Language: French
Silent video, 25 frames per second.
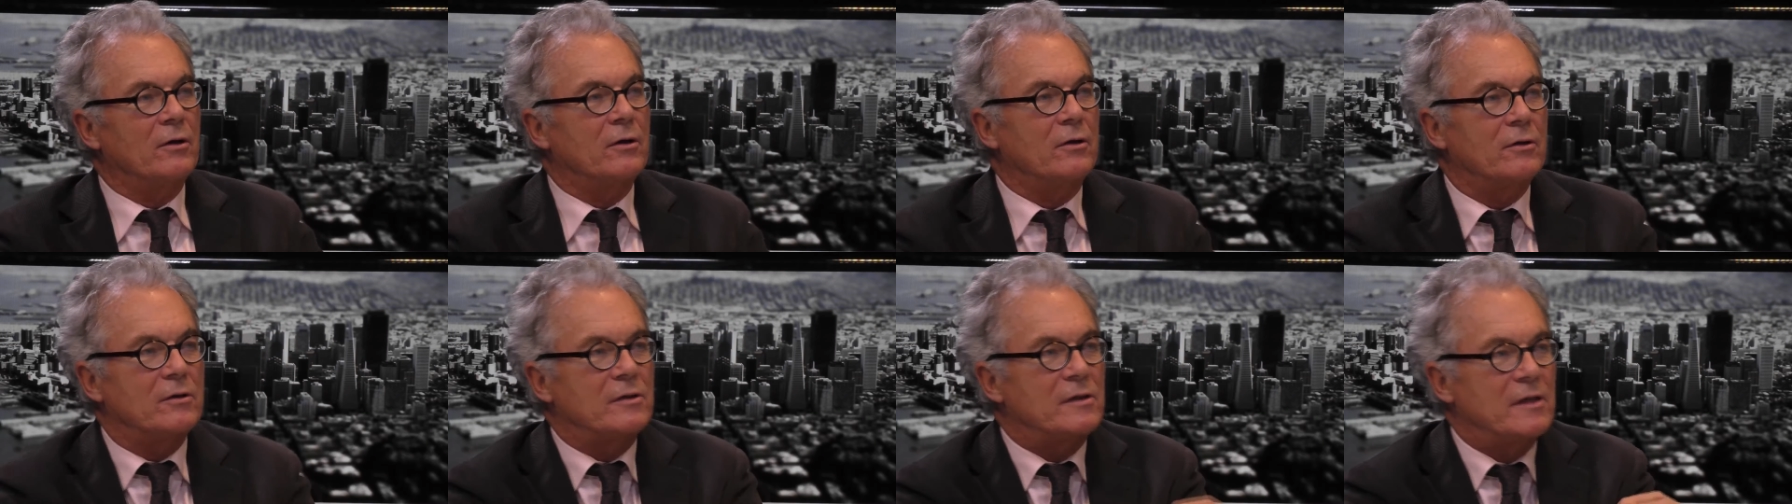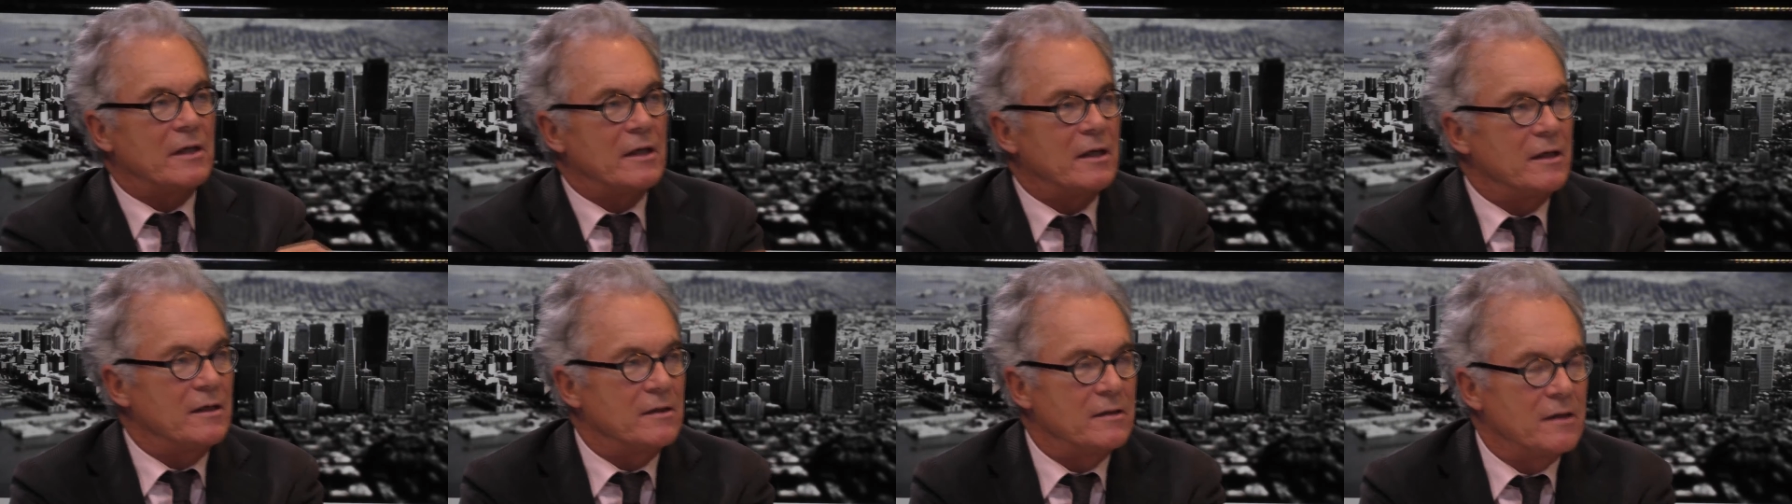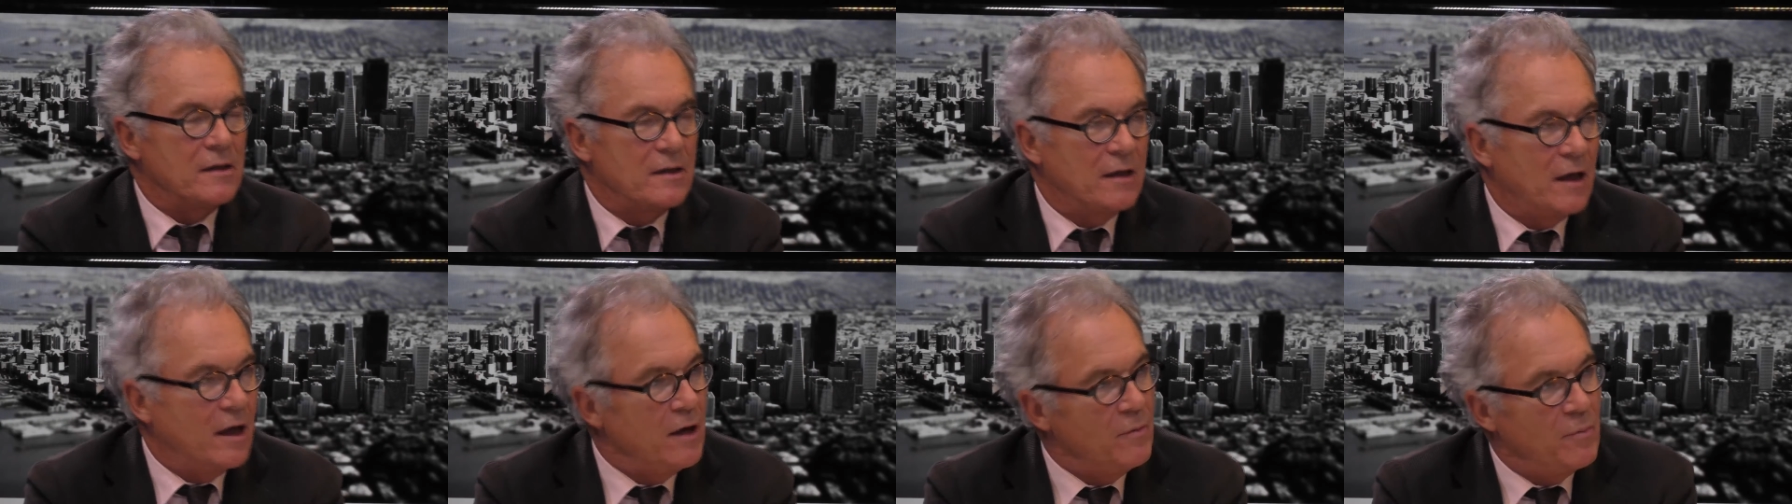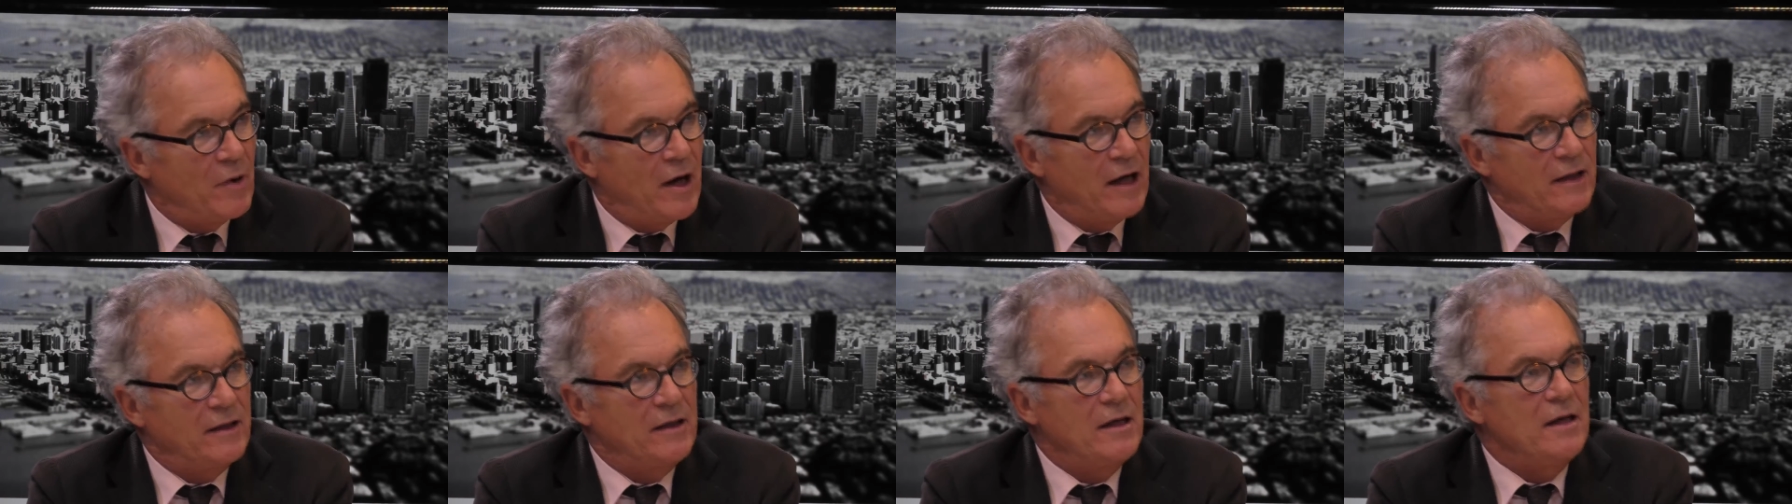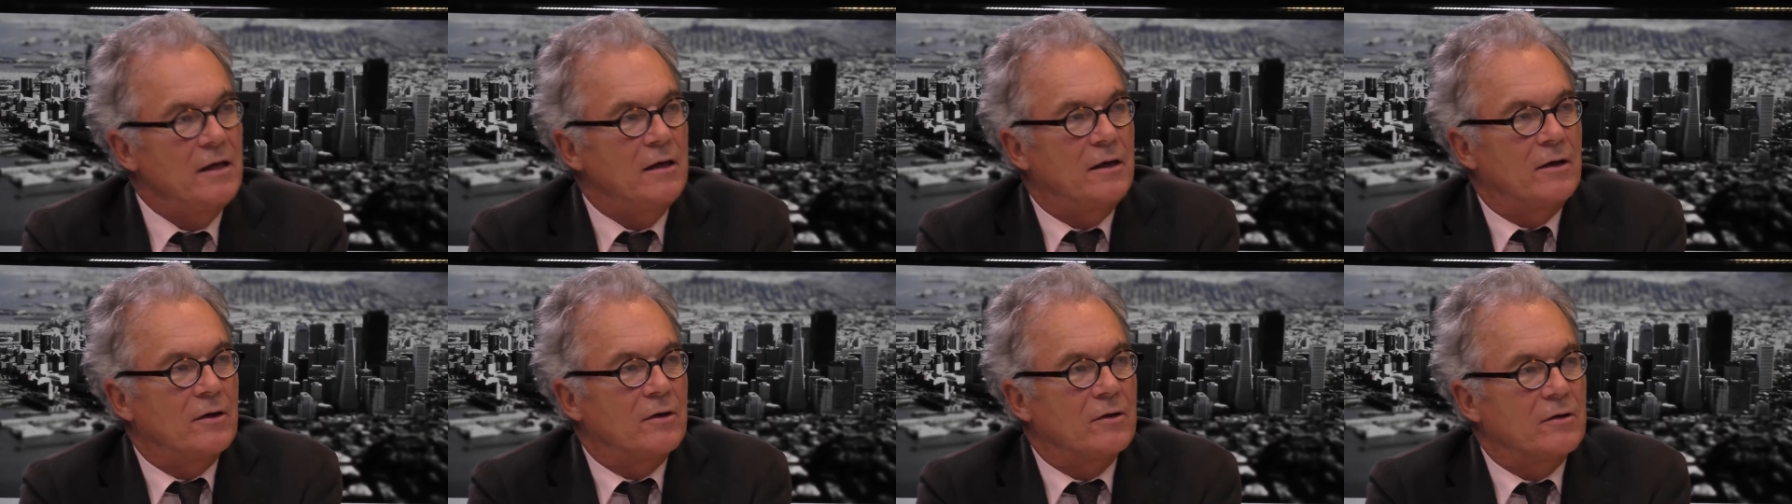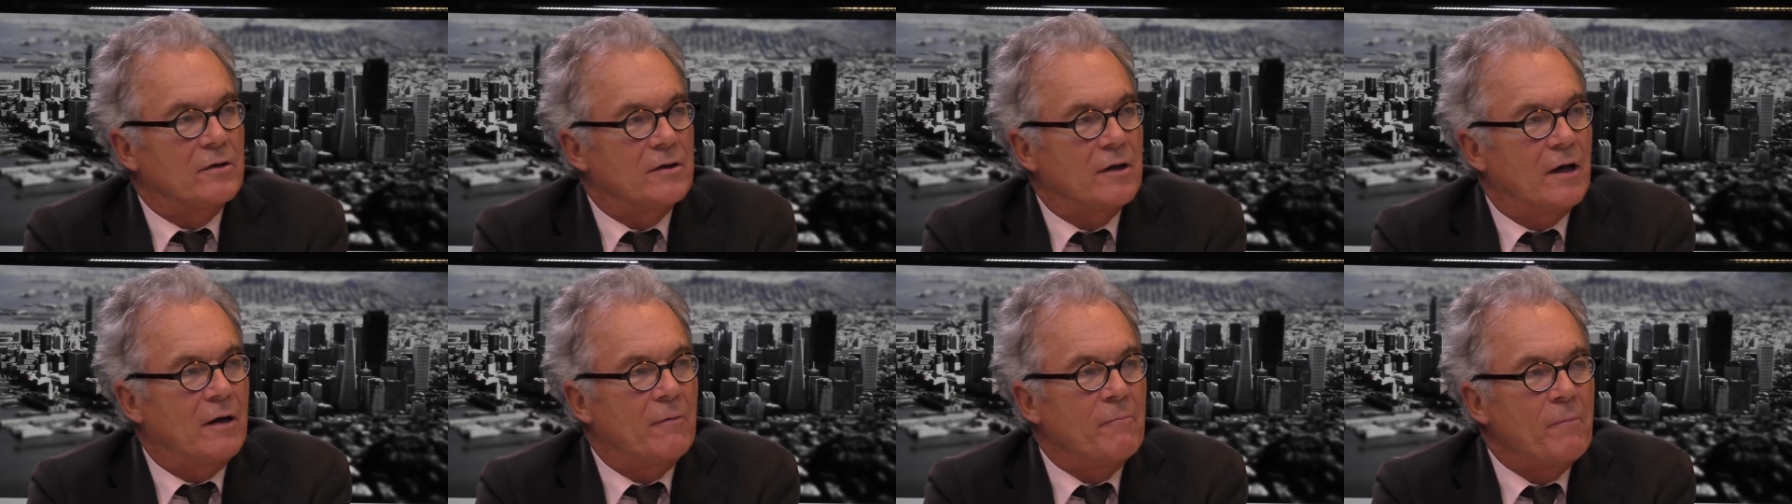c'est très pratique
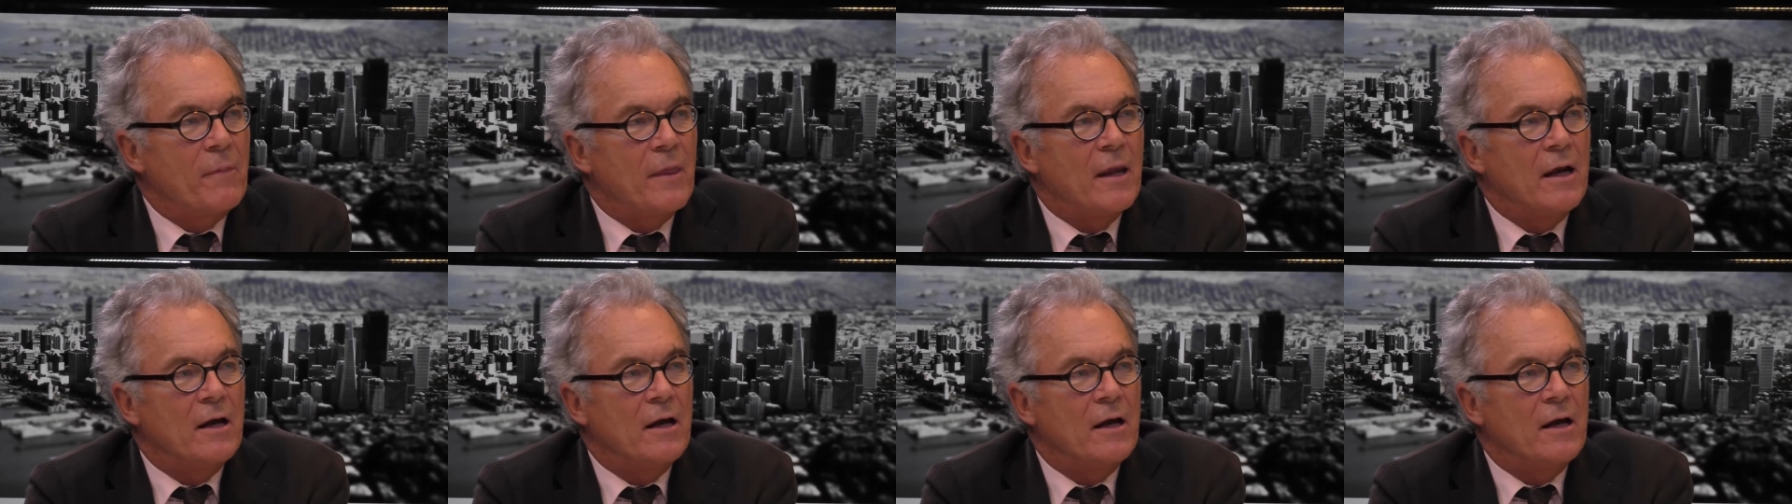ça.